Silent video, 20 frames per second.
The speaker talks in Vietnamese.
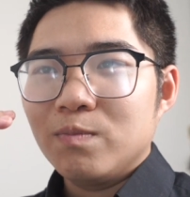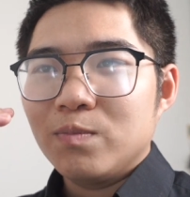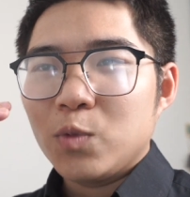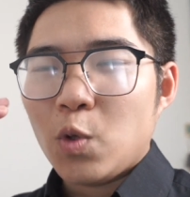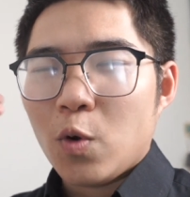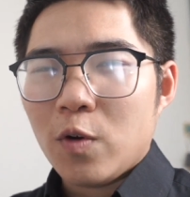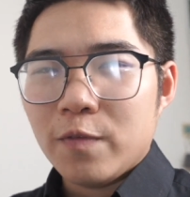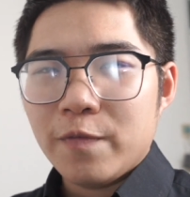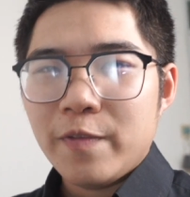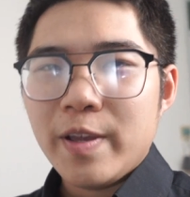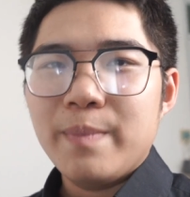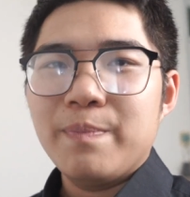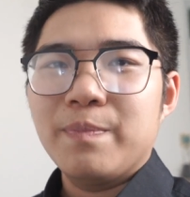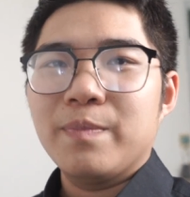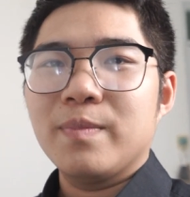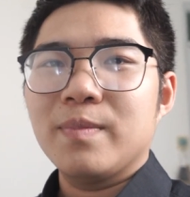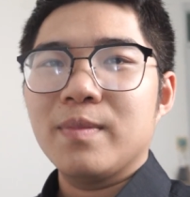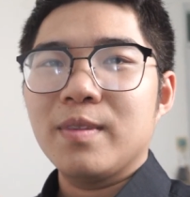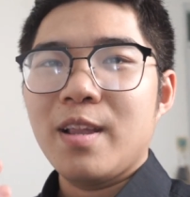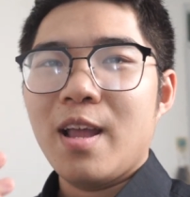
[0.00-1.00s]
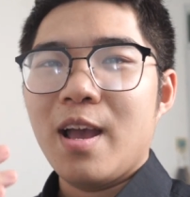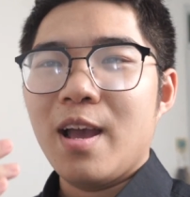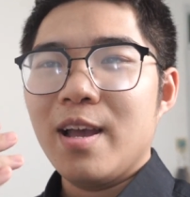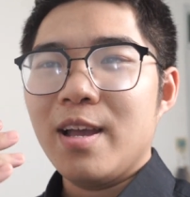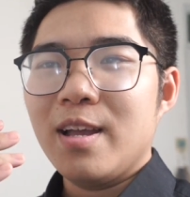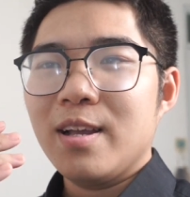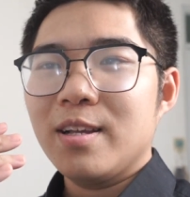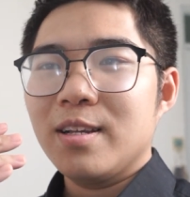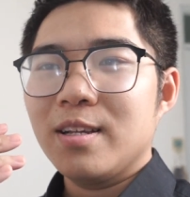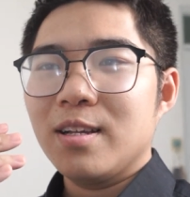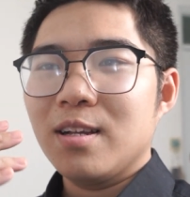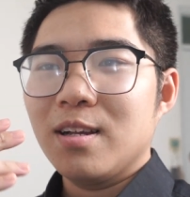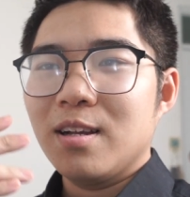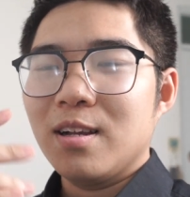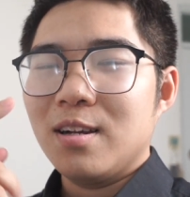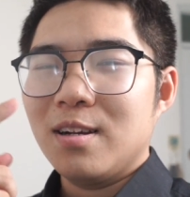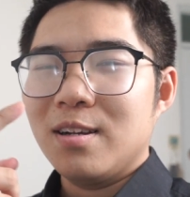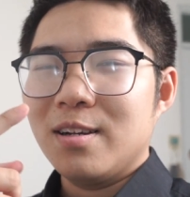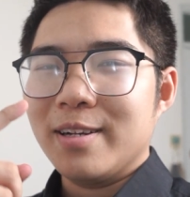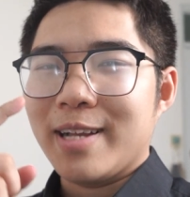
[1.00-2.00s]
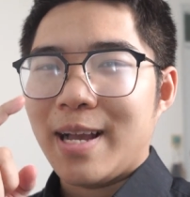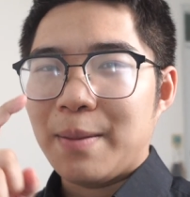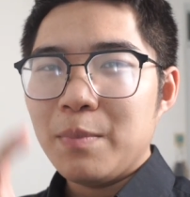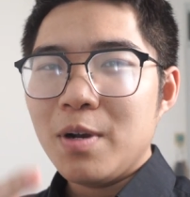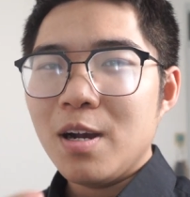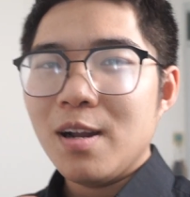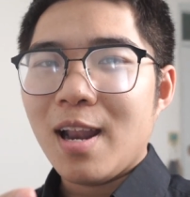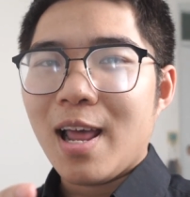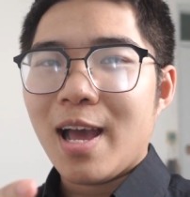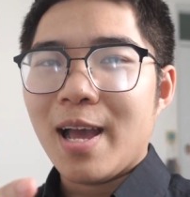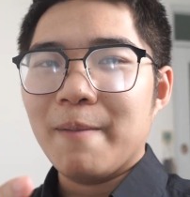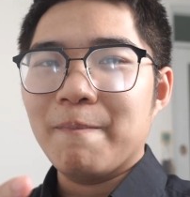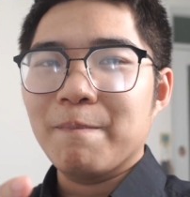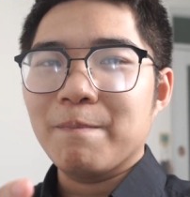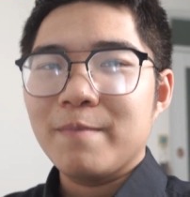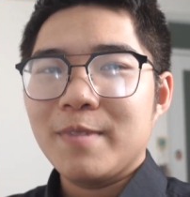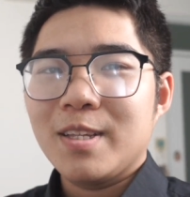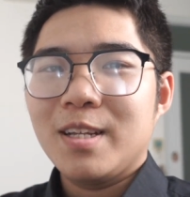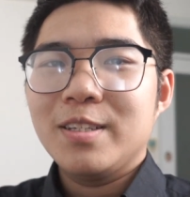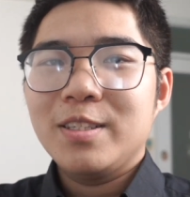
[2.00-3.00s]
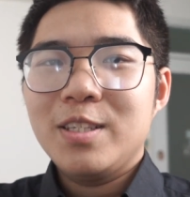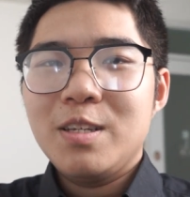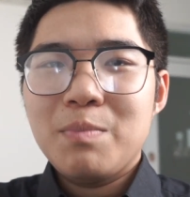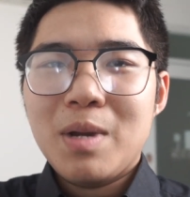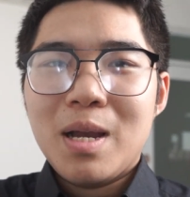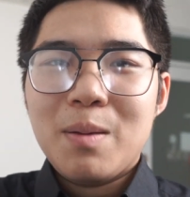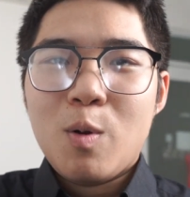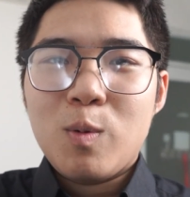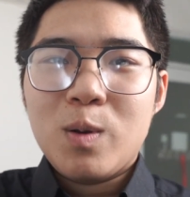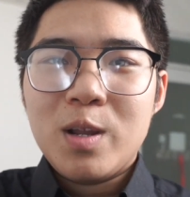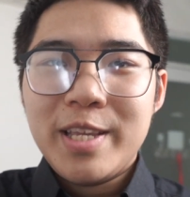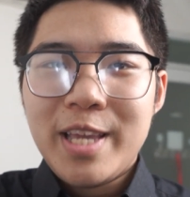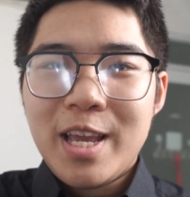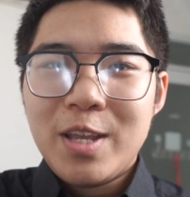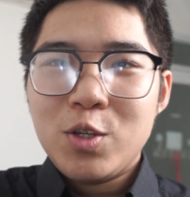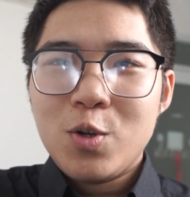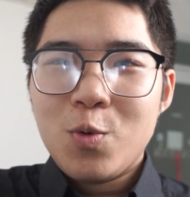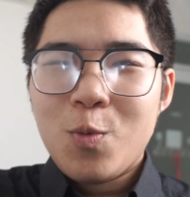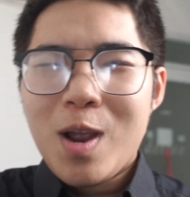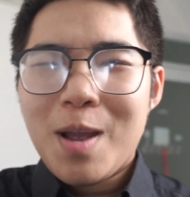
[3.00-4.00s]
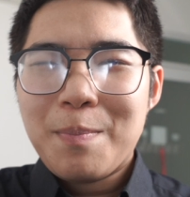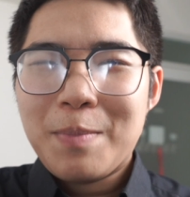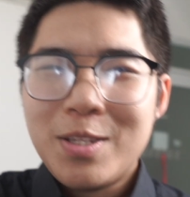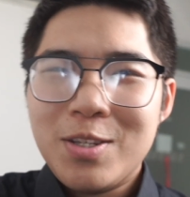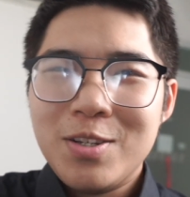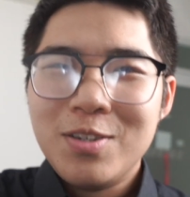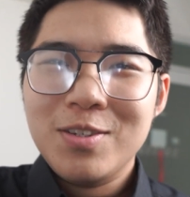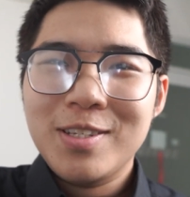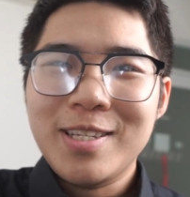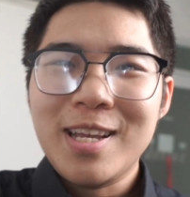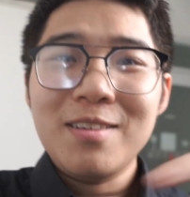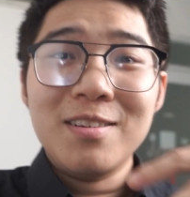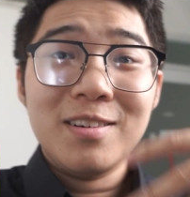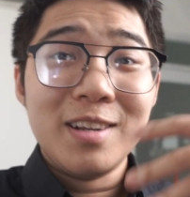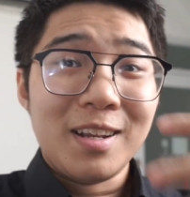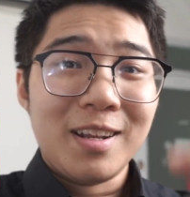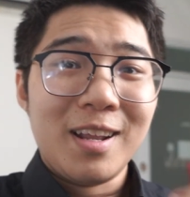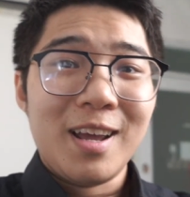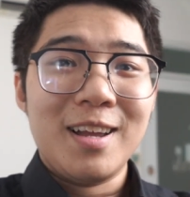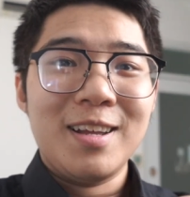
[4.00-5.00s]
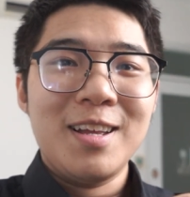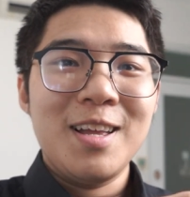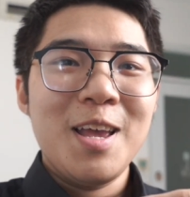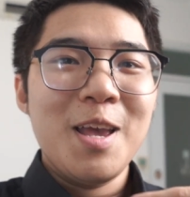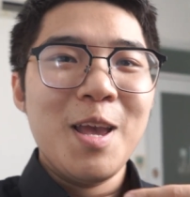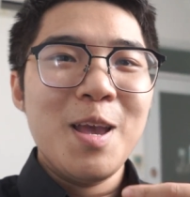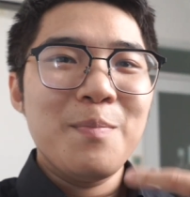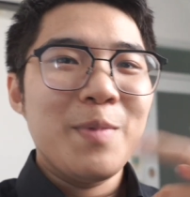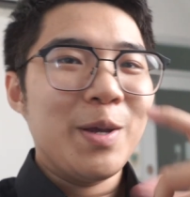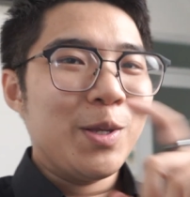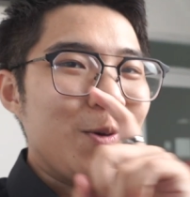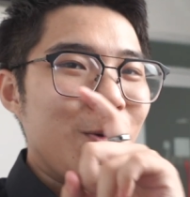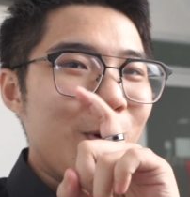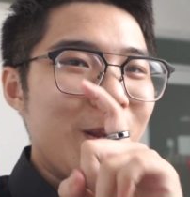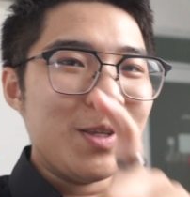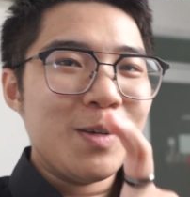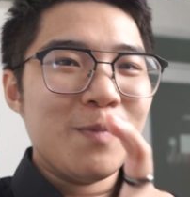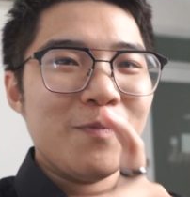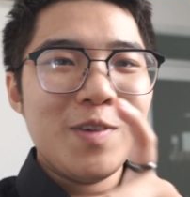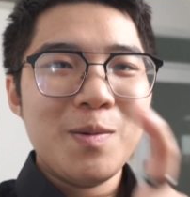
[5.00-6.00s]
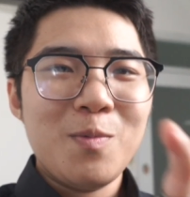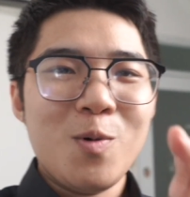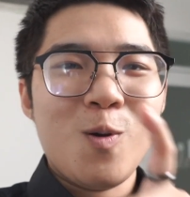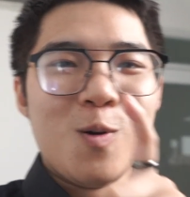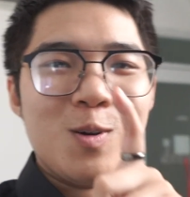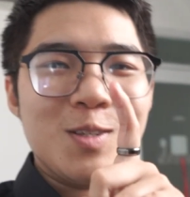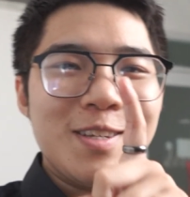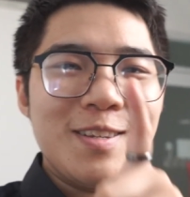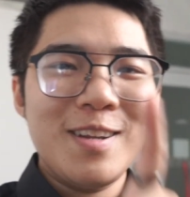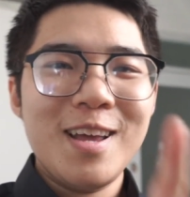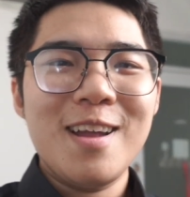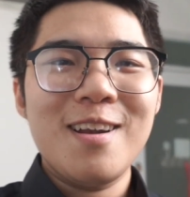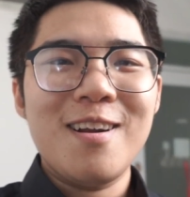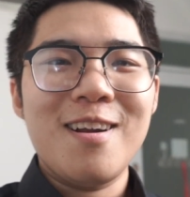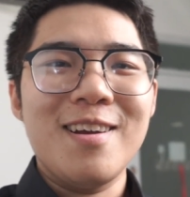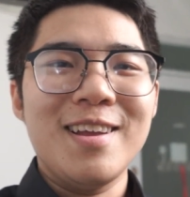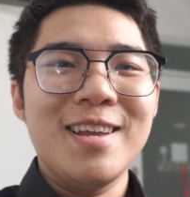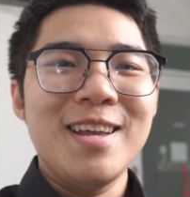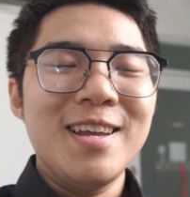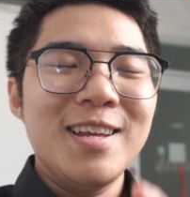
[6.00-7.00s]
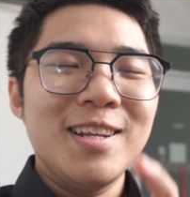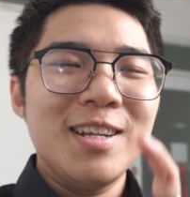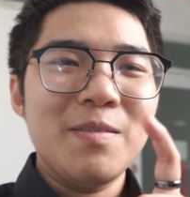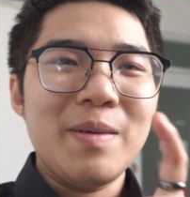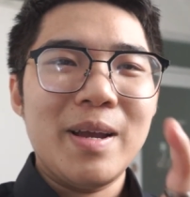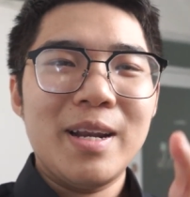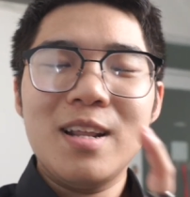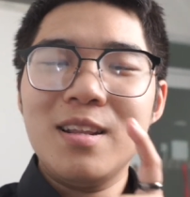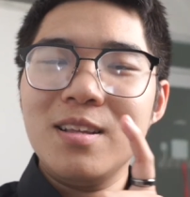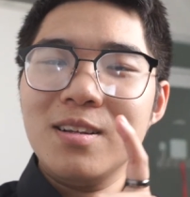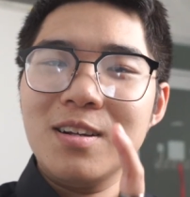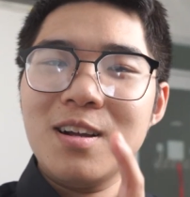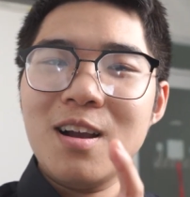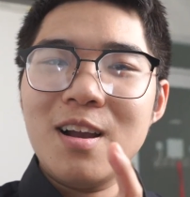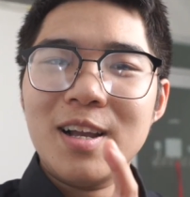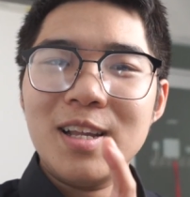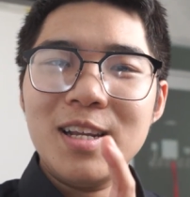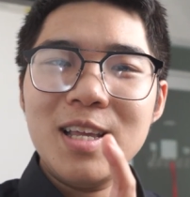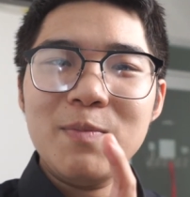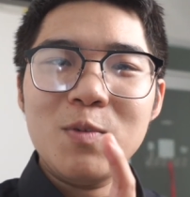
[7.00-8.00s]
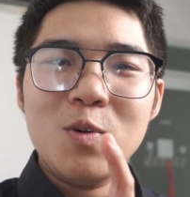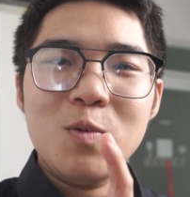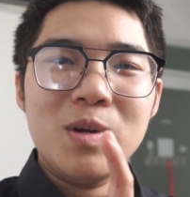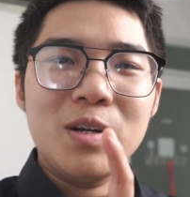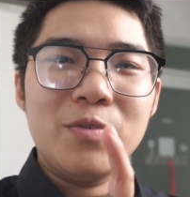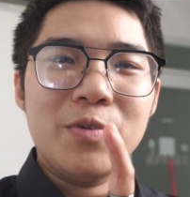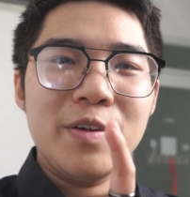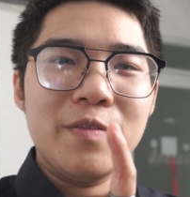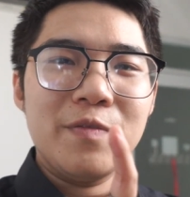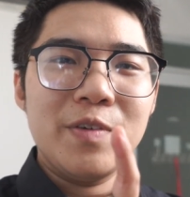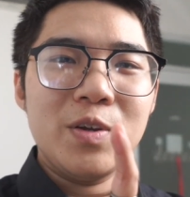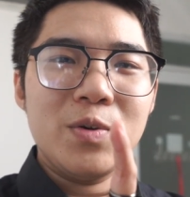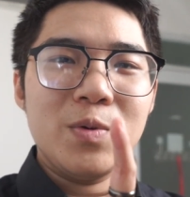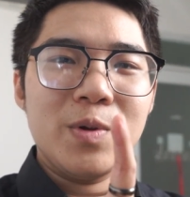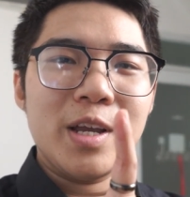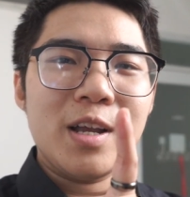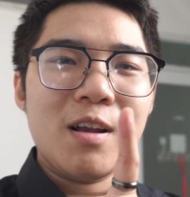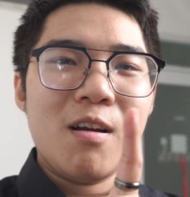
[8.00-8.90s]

cuộn phim để cảm ơn lại. Nhưng mà một thời gian trôi qua mà chưa xét được lịch ha. Mặc dù đã chụp với một cuộn cine rồi. Nếu bạn đã từng coi cái clip của mình review cái